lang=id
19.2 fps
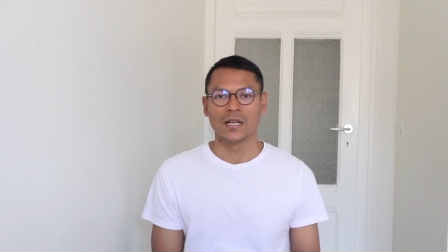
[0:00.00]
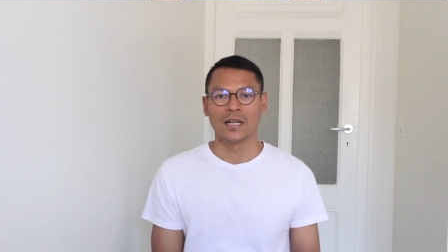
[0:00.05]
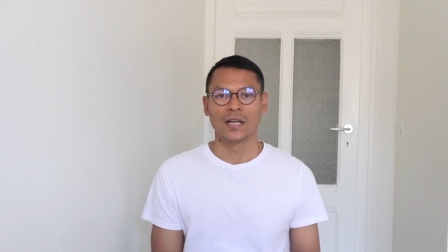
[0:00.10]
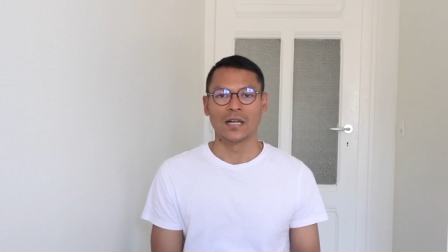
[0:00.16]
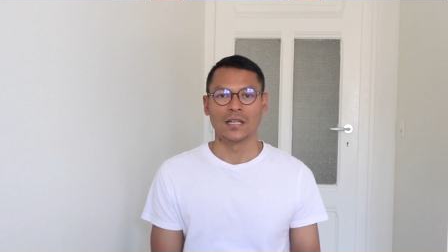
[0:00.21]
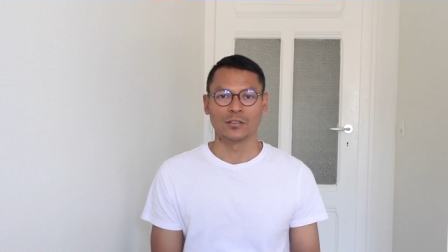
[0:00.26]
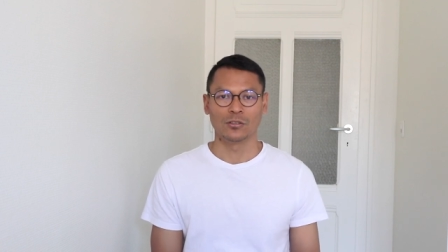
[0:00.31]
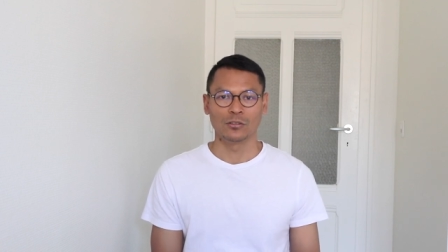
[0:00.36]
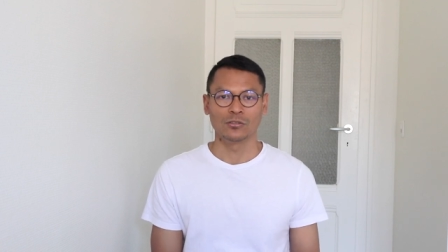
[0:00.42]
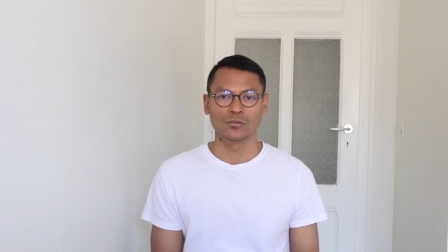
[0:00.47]
uh,
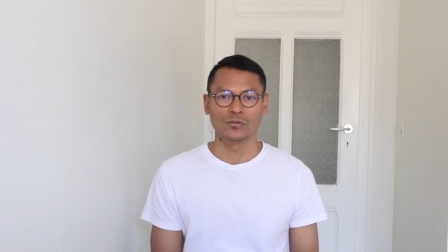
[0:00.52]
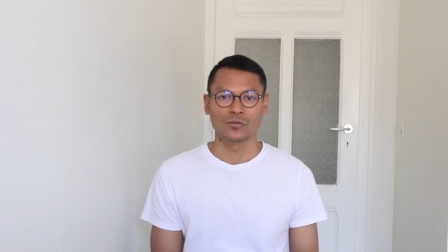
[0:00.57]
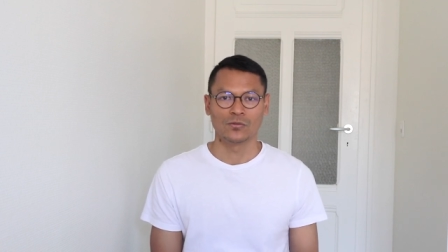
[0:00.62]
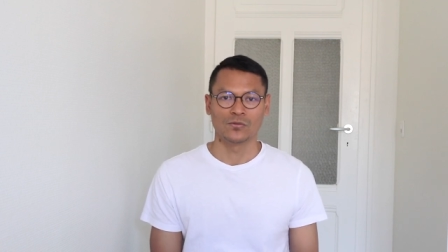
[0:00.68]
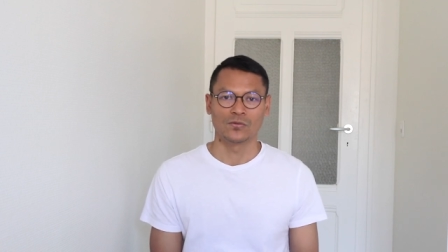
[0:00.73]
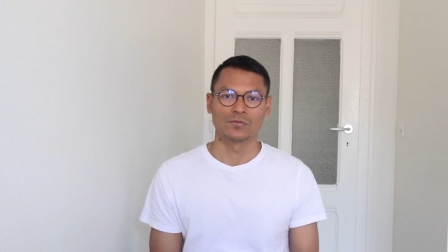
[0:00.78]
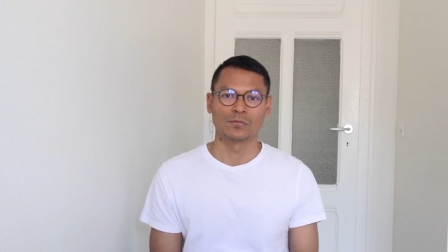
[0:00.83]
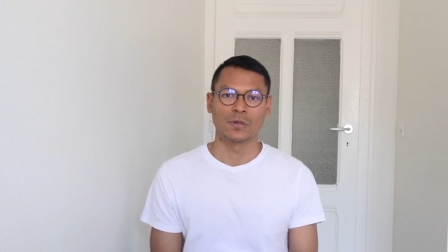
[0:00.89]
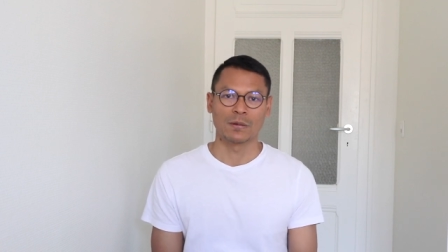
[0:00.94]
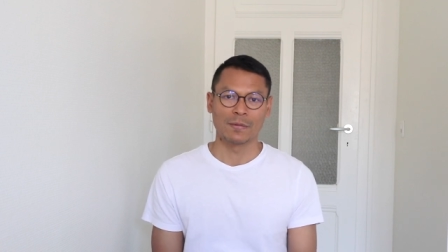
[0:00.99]
itu
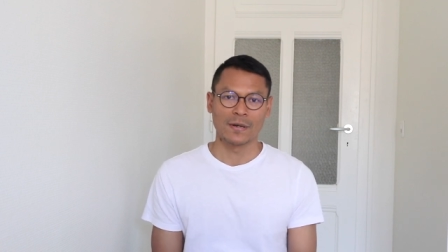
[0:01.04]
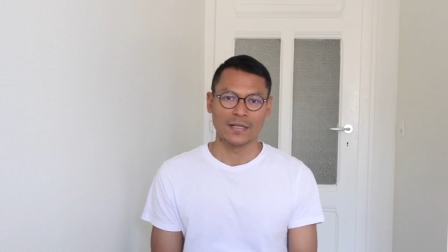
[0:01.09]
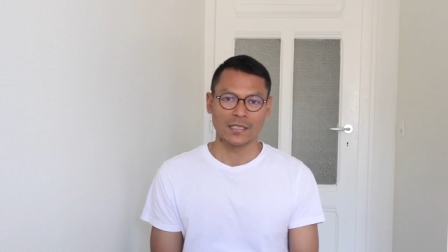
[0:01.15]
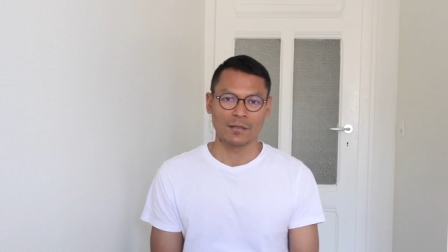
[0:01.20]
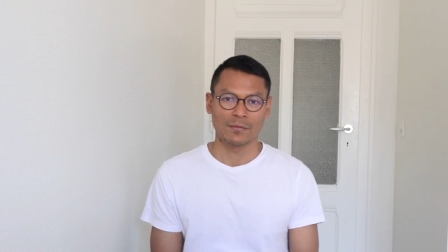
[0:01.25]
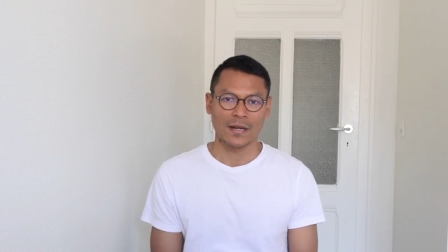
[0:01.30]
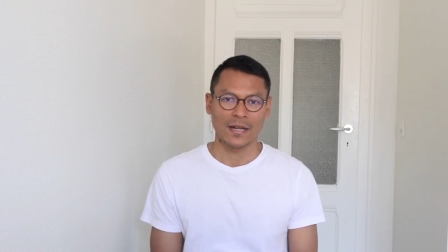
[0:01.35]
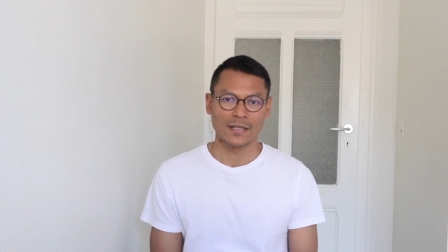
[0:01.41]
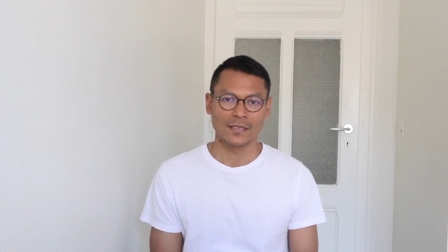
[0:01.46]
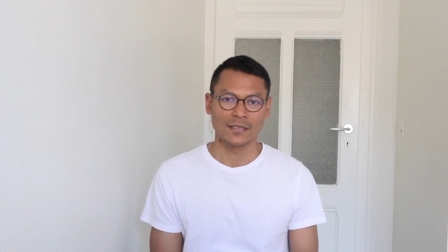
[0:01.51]

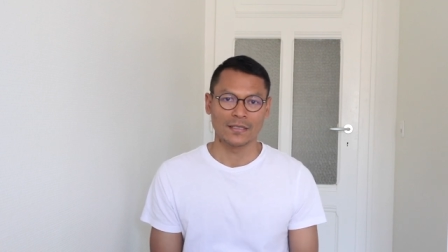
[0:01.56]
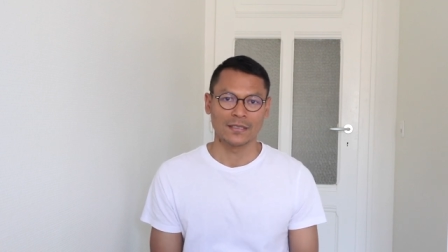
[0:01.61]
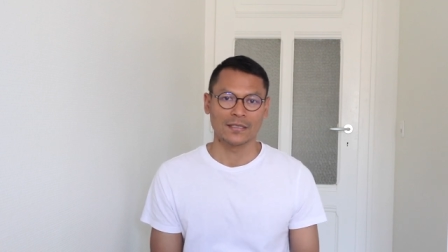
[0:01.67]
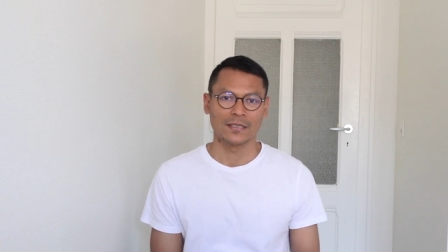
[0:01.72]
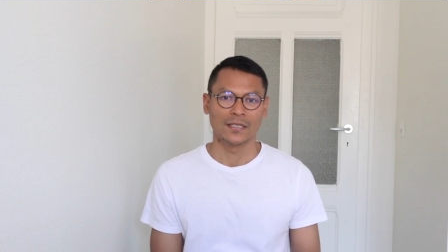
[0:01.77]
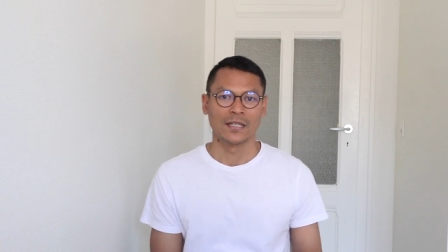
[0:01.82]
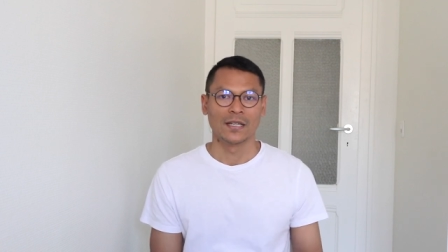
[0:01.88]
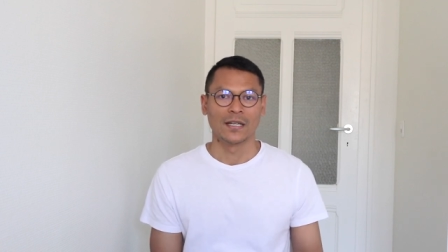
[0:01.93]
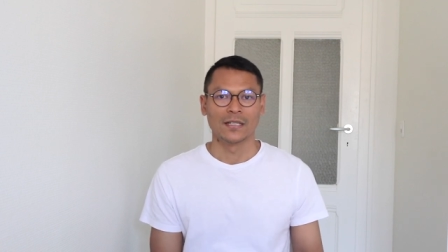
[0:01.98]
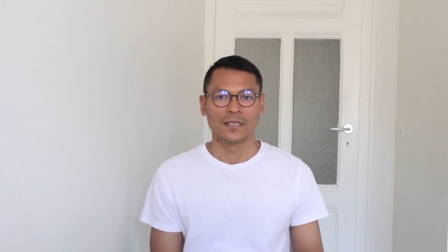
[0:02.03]
berbahasa
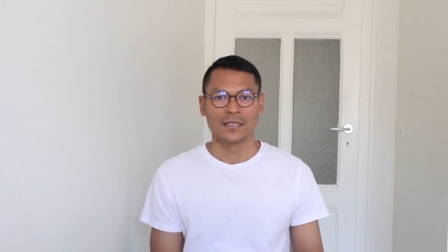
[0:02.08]
Prancis